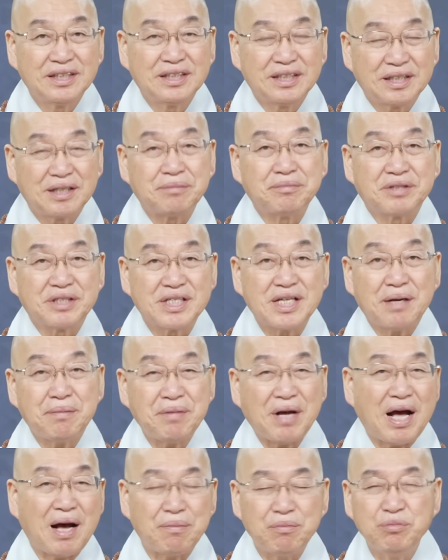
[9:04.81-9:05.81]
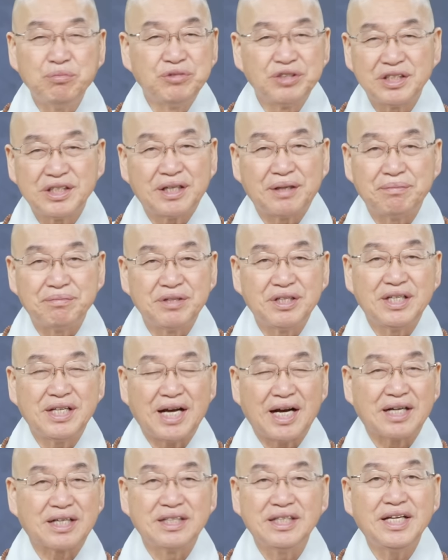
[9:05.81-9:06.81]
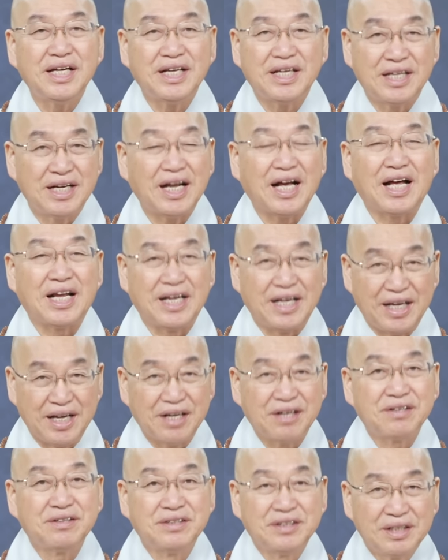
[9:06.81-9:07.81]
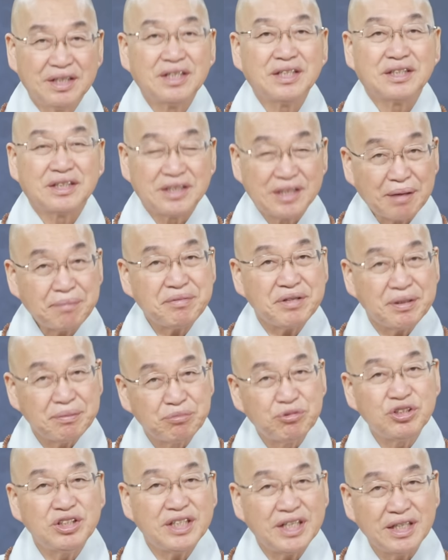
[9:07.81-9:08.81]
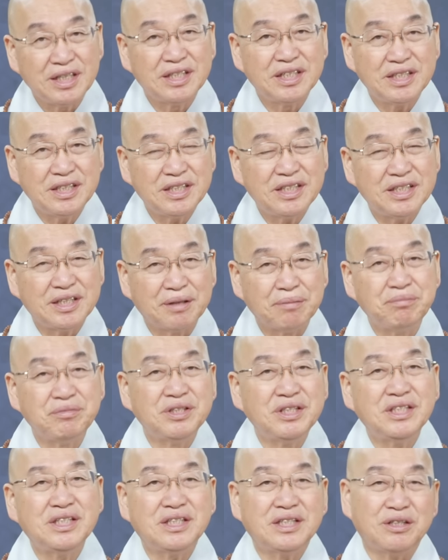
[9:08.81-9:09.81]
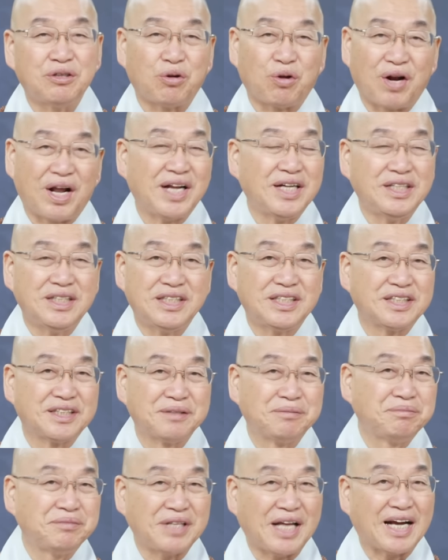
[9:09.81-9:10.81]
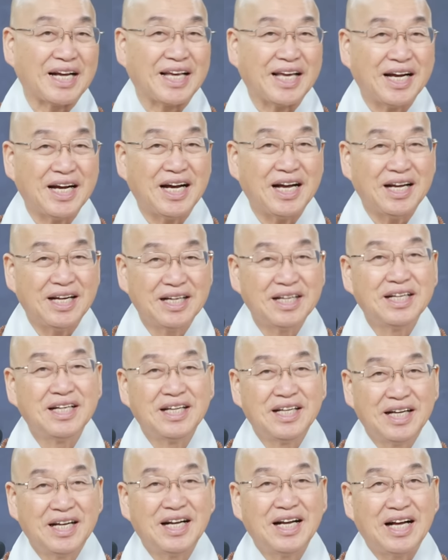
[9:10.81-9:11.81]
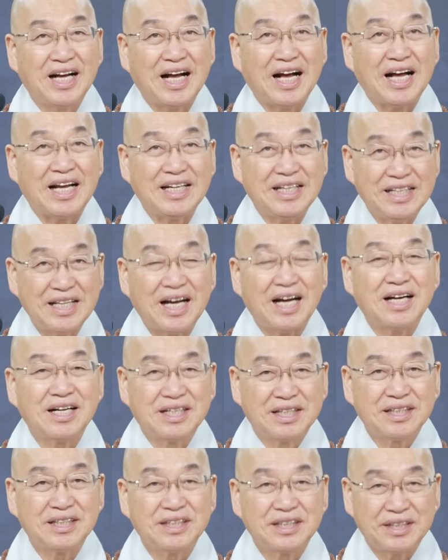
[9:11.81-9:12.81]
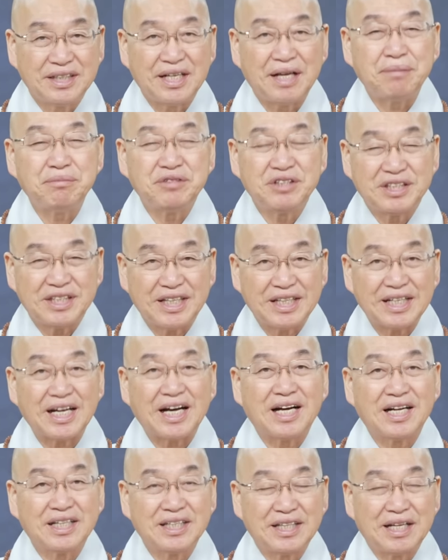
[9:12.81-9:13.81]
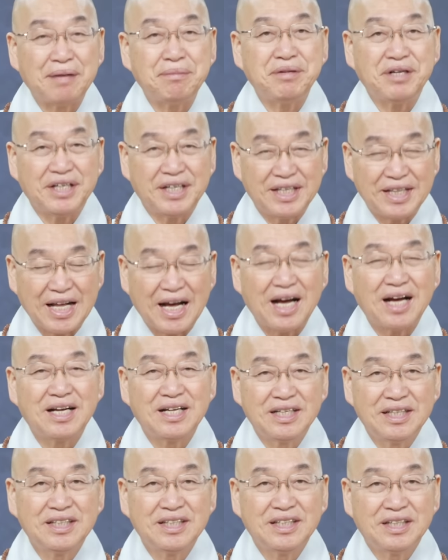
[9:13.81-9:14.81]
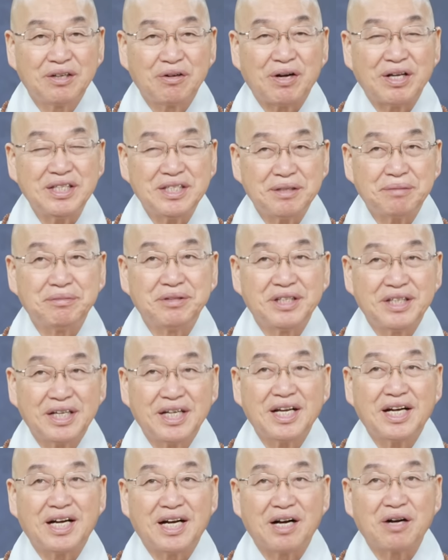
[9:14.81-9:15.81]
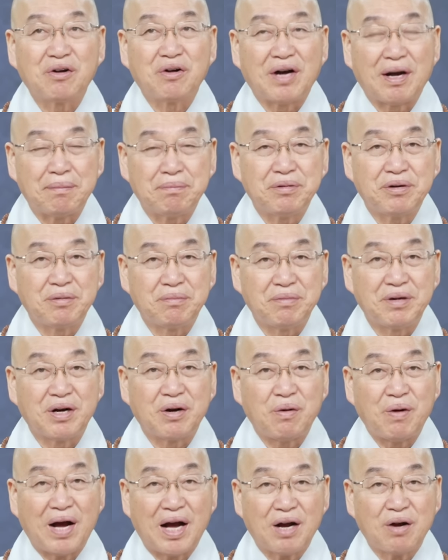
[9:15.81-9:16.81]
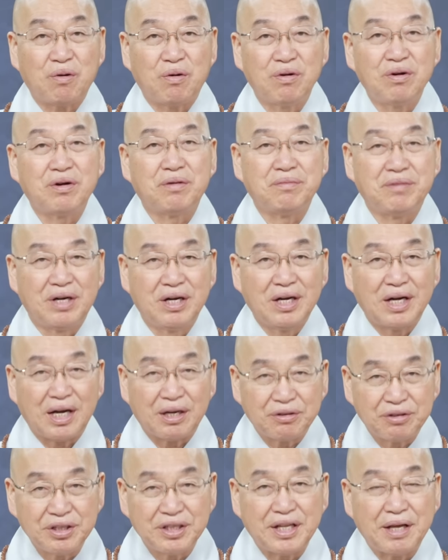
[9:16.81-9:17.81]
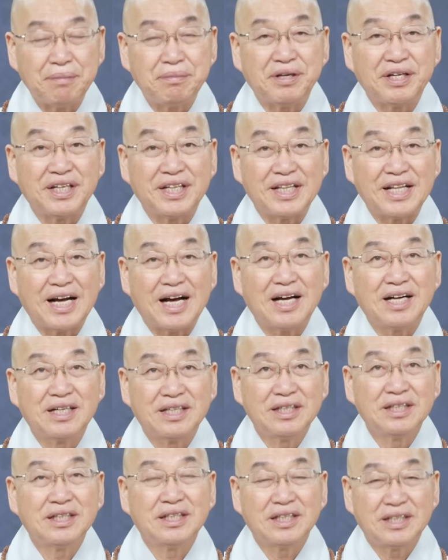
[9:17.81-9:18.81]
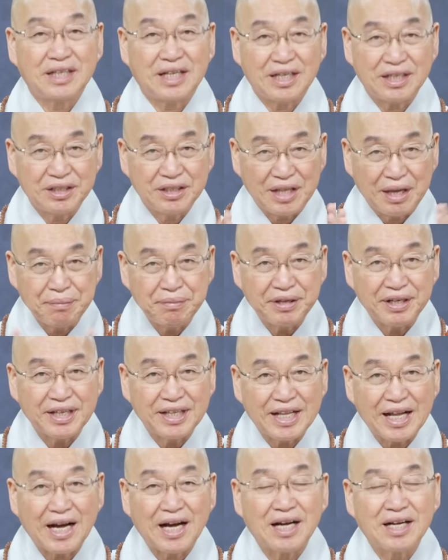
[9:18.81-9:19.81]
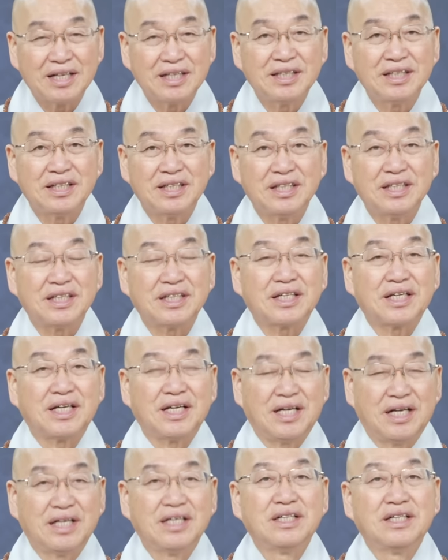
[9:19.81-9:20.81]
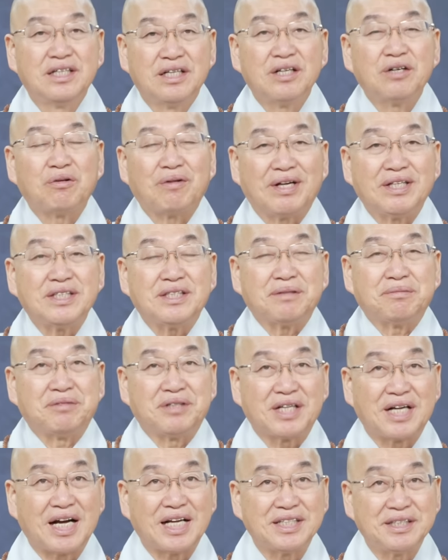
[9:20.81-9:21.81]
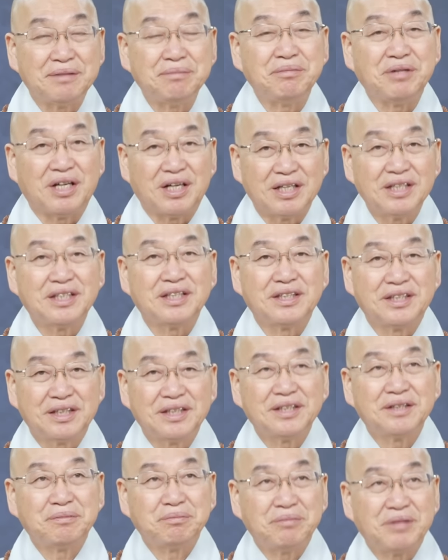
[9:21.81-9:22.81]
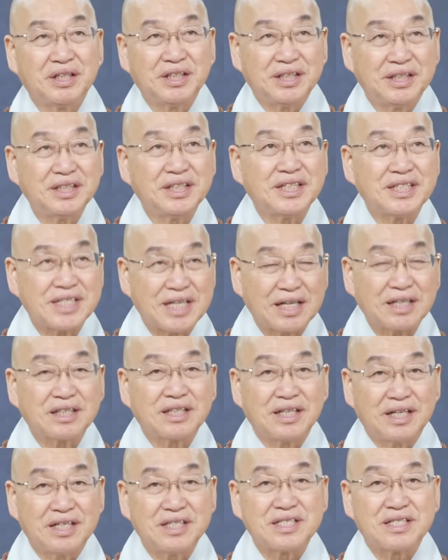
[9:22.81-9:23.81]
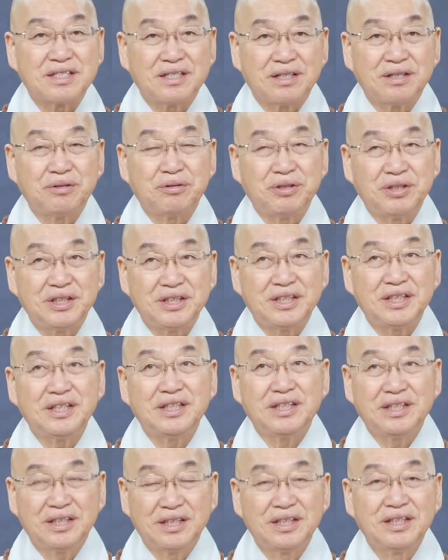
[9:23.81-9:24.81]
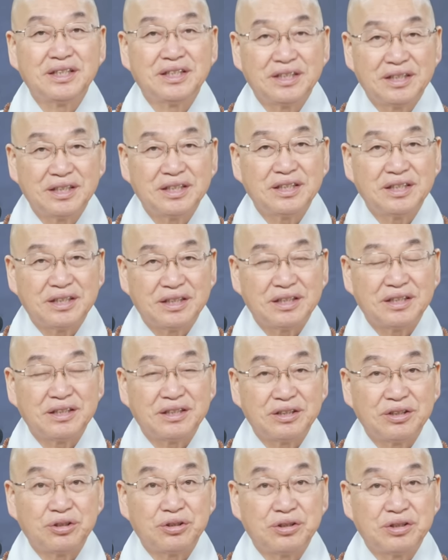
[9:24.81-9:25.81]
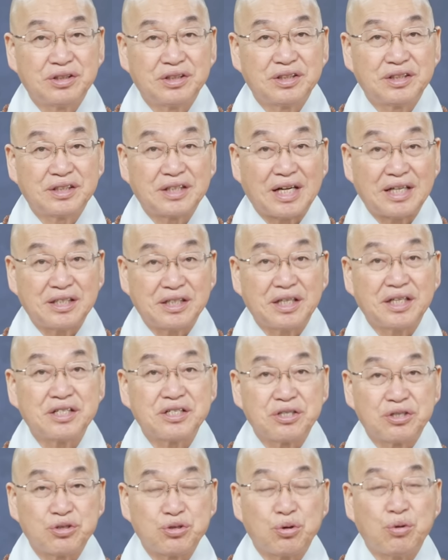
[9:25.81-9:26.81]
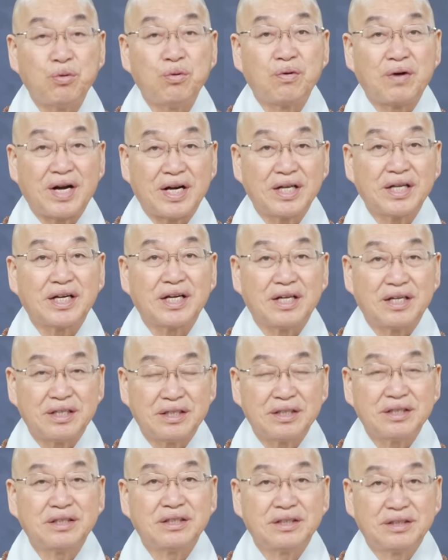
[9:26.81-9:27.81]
그럼 그 사람 아무 문제가 없느냐? 그 얘기는 아니에요. 그 사람들이 문제 있는지 없는지를 논할 지금 단계가 아니다. 이건 내 문제다. 내 병이다. 관점을 이렇게 갖고 앞으로 뭐가 확 올라오면 아 이거 내 병이다. 아 이거 내 병이다. 이렇게 관점을 가지면 현재 상태에서 훨씬 어, 가정에서 좋은 관계를